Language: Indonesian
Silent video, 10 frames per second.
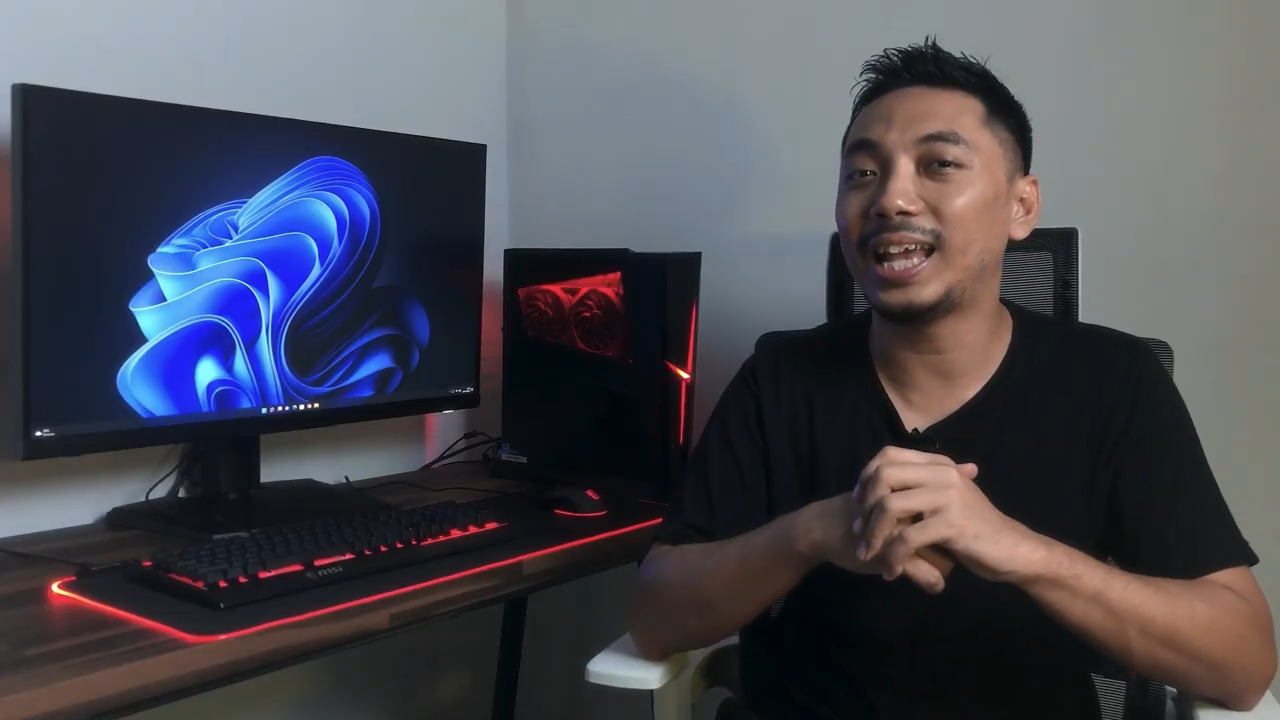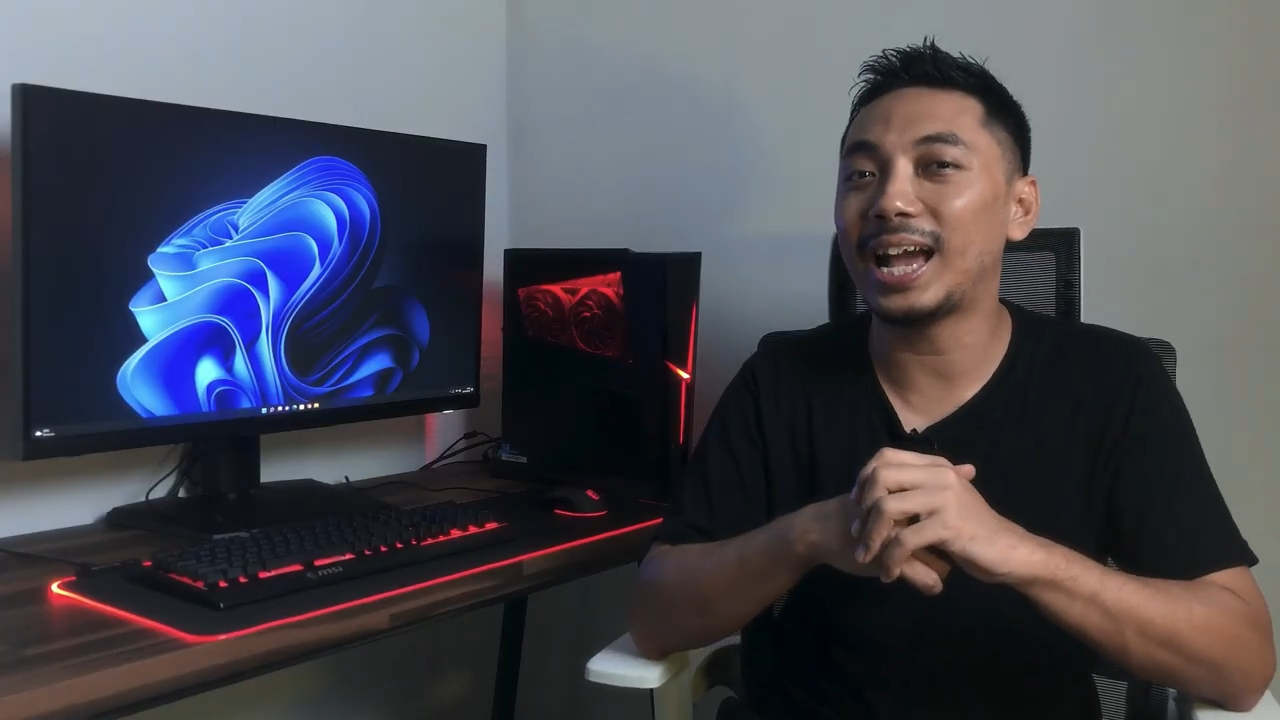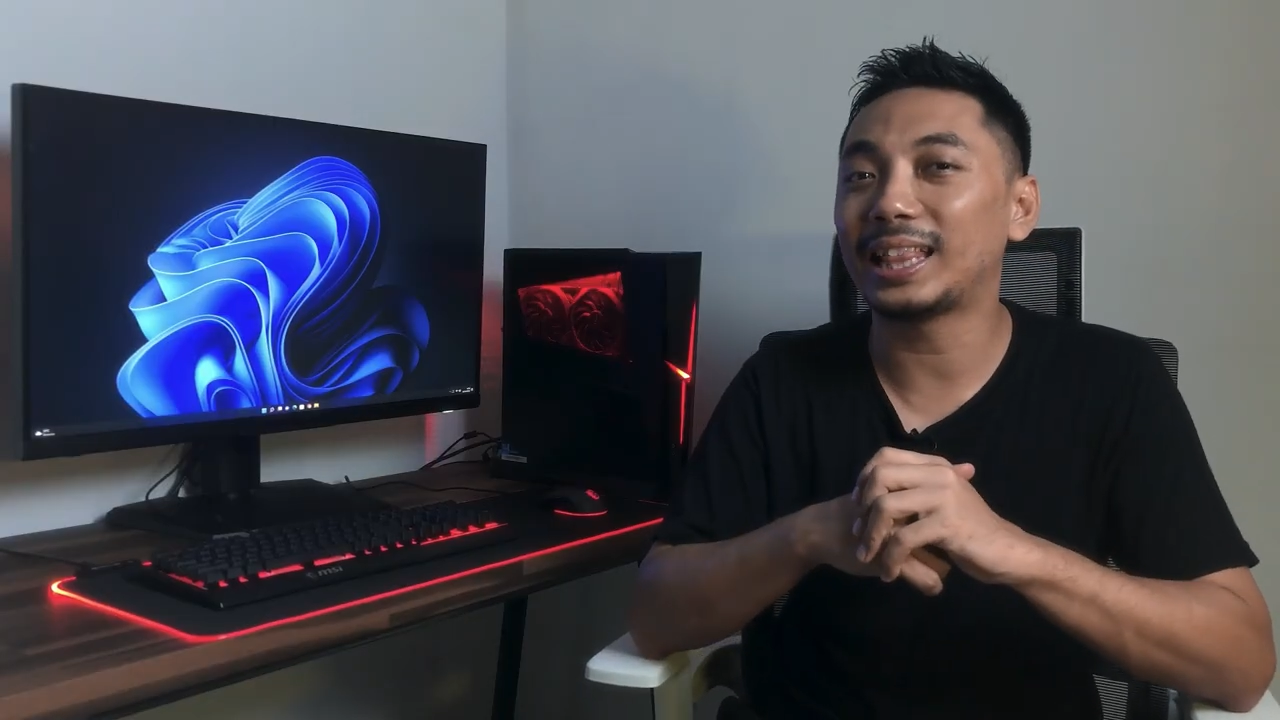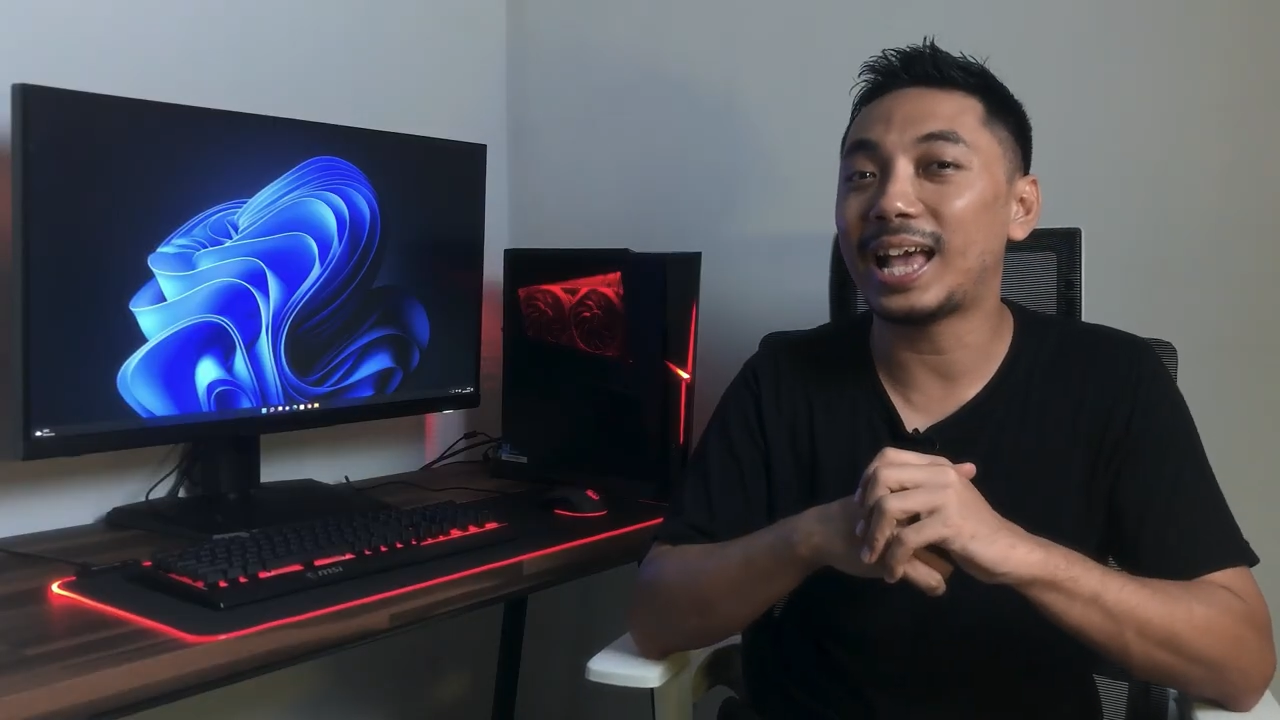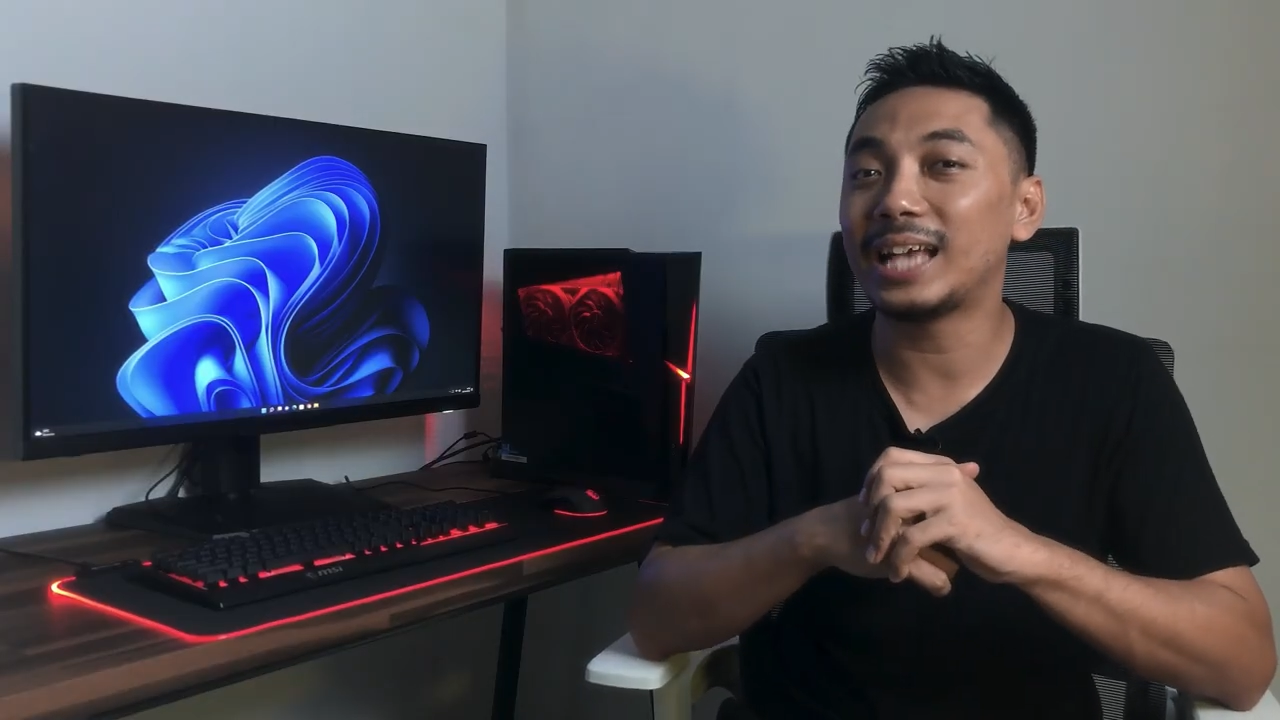
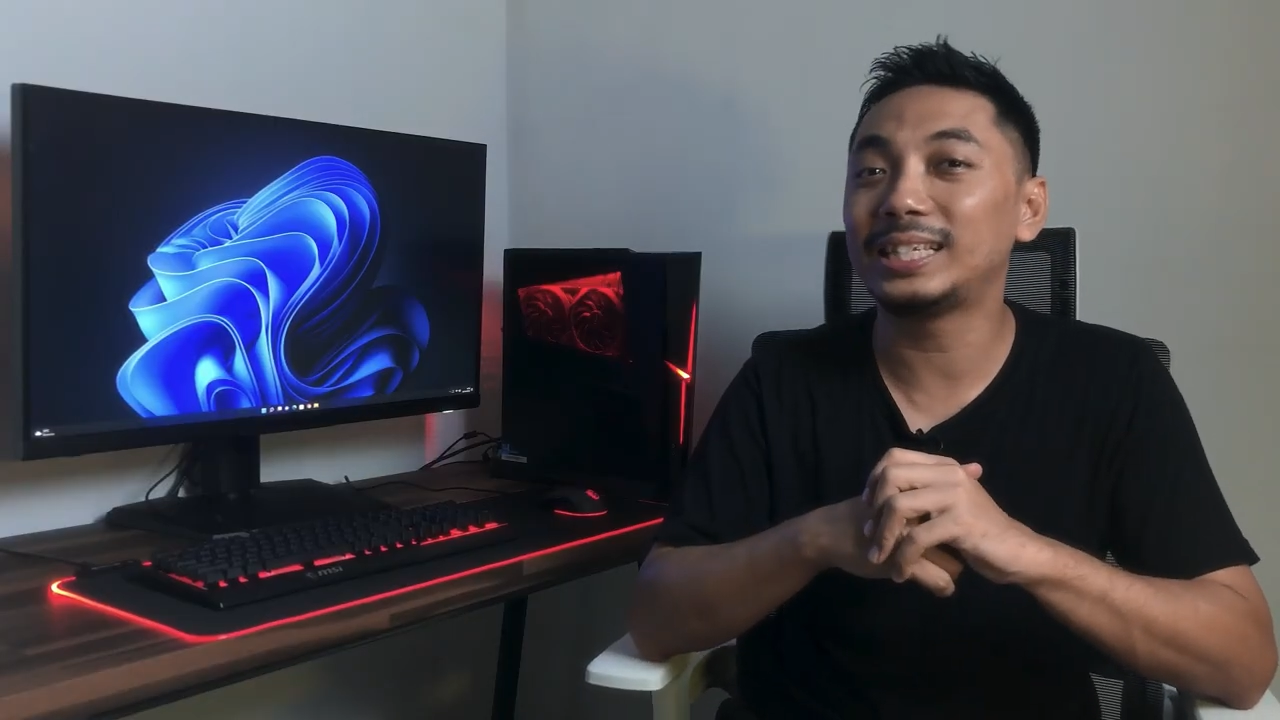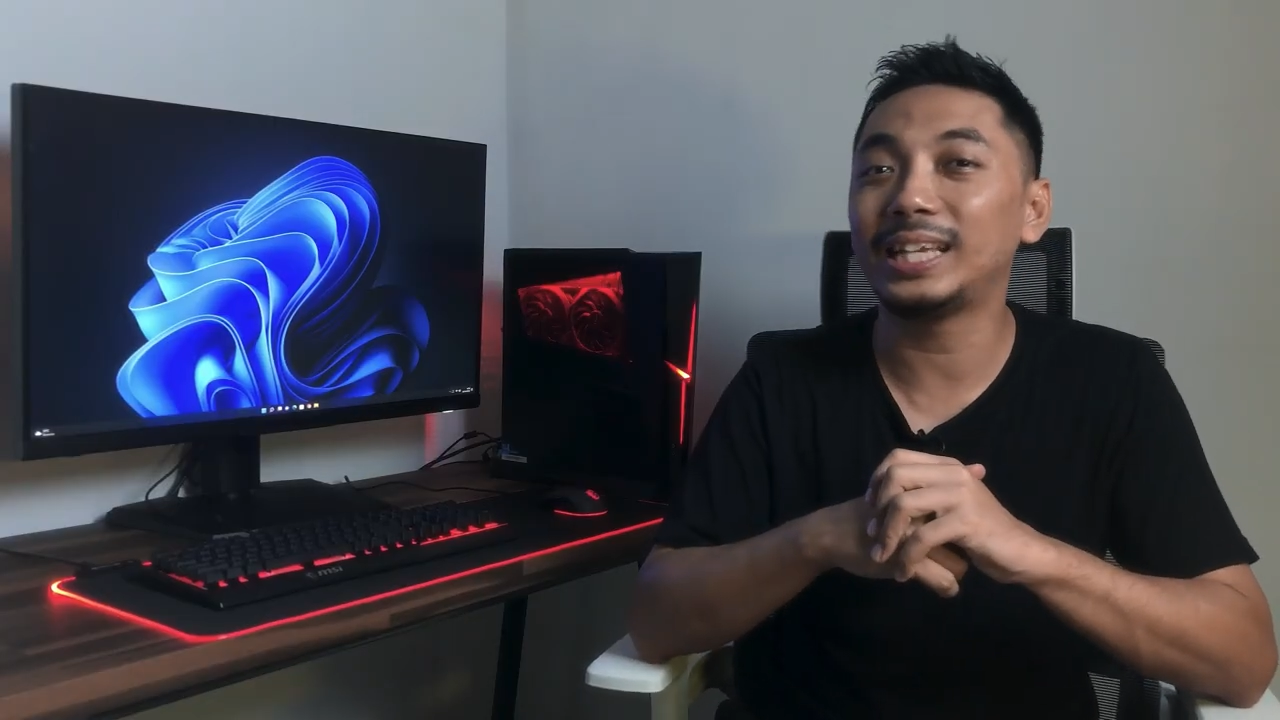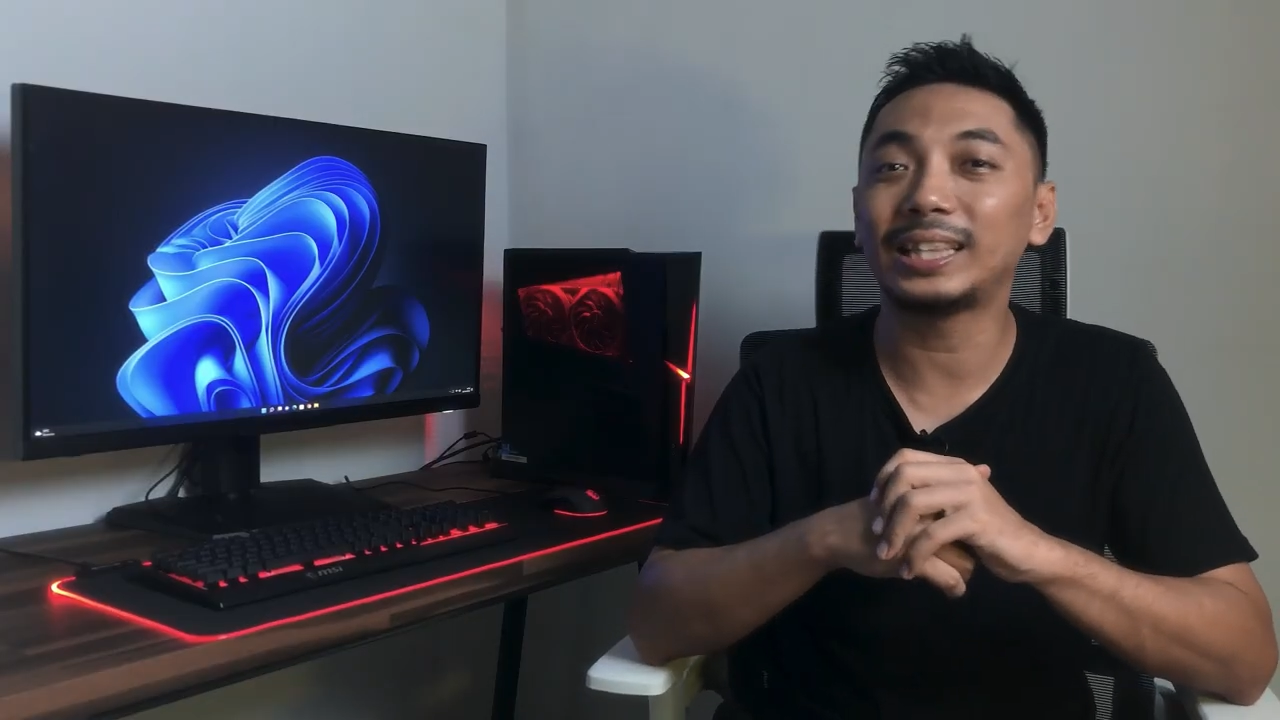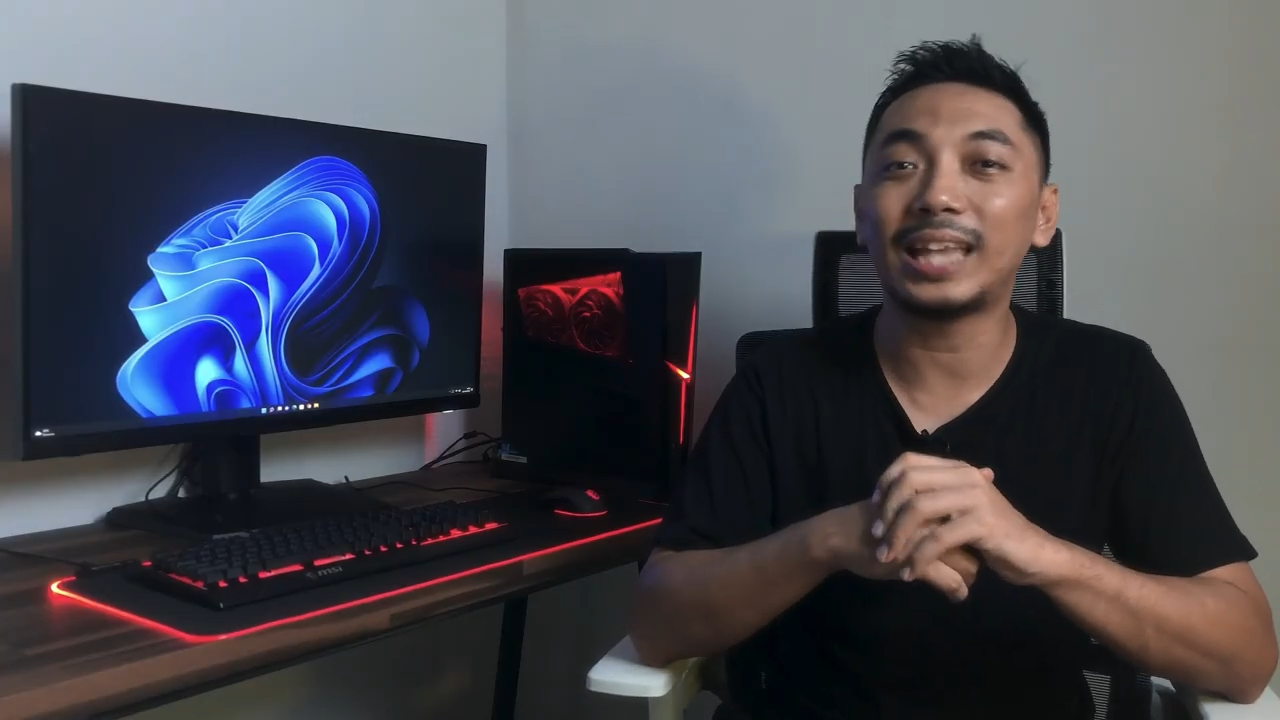lihat hasil